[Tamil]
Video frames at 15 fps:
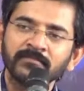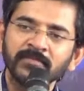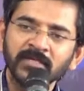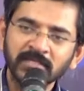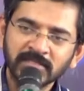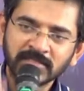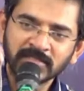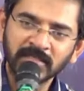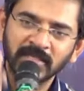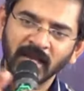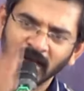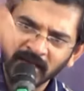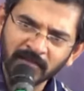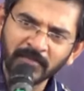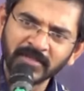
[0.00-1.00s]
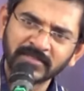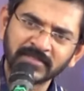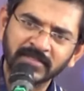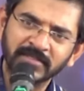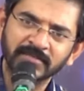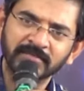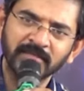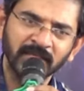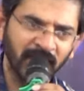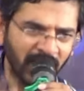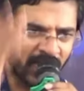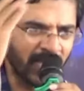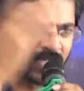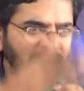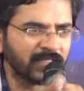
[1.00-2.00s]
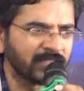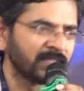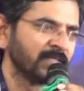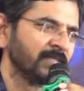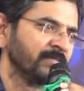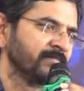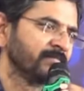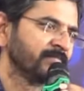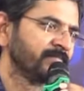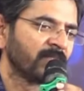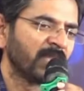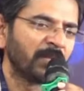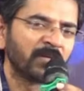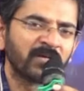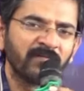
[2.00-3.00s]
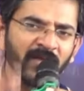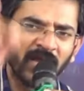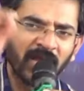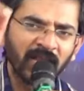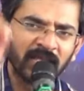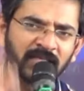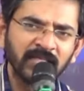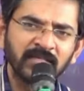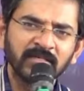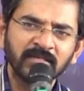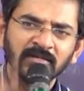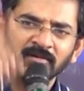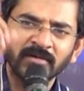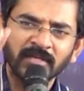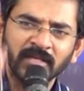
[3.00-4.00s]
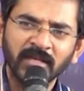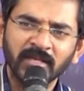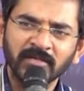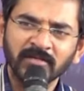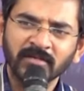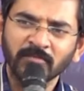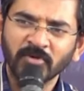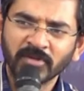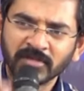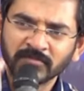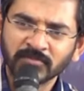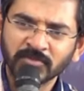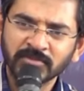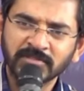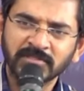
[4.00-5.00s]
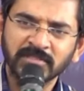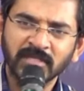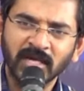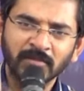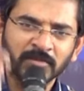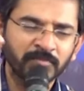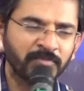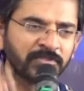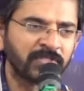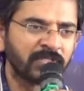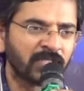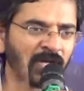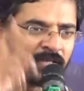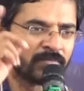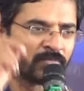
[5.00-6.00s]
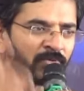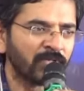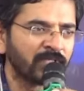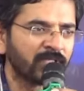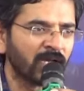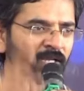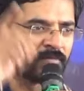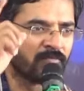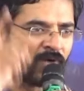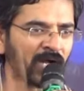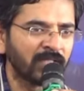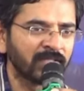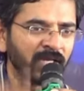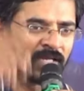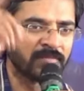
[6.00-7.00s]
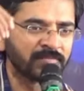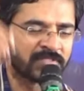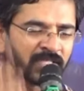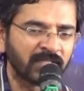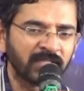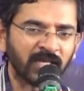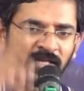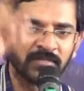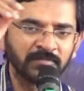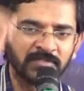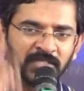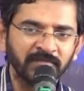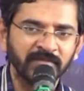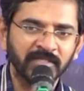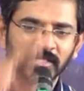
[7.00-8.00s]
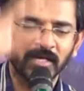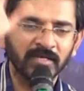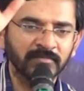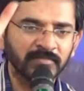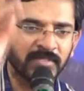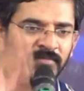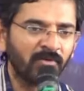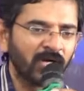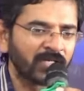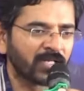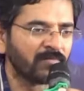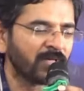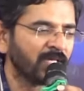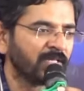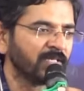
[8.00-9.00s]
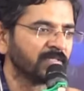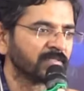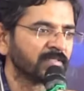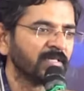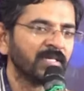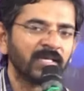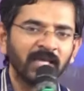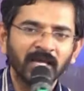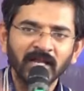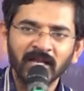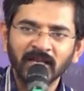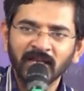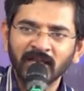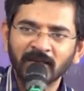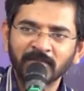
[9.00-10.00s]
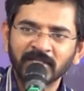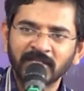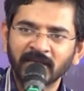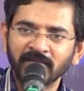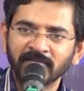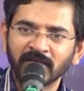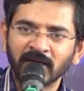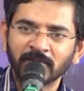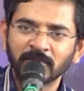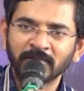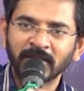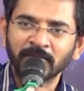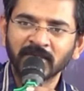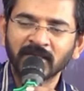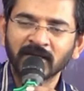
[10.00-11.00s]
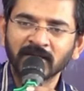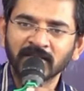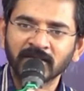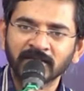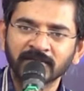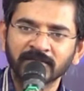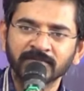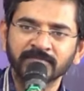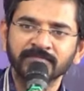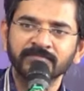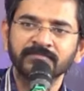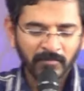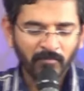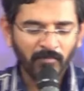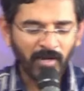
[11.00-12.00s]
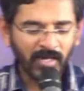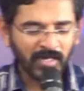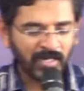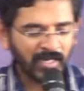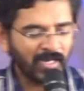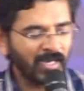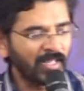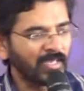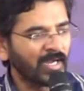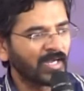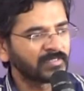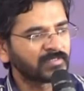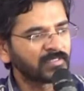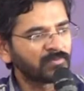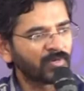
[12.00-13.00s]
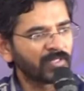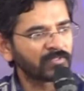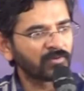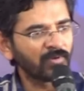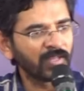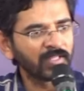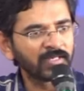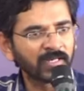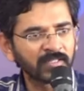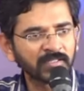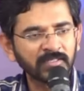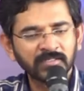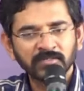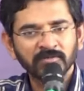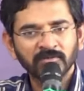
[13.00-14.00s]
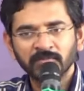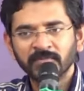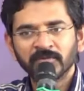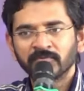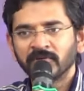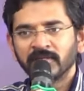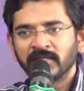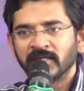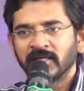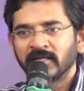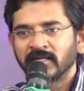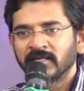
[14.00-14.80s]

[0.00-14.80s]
மினிஸ்ட்ரி யாருமே சரி நீங்கள் எல்லாரும் தான் சரி நமக்கு வேலை இருக்கோ இல்லையோ நம்மளுடைய மூச்சு நாம் புசித்தாலும் குடித்தாலும் வாழ்ந்தாலும் செத்தாலும் ஜீவித்தாலும் வாட் எவர் இட் இஸ் எல்லாமே தேவ நாம மைமைக்காக தான் இருக்கிறோம் மக்களை ஆசீர்வாதத்துக்குள்ளே தான் நடத்த இருக்கிறோமே ஒழிய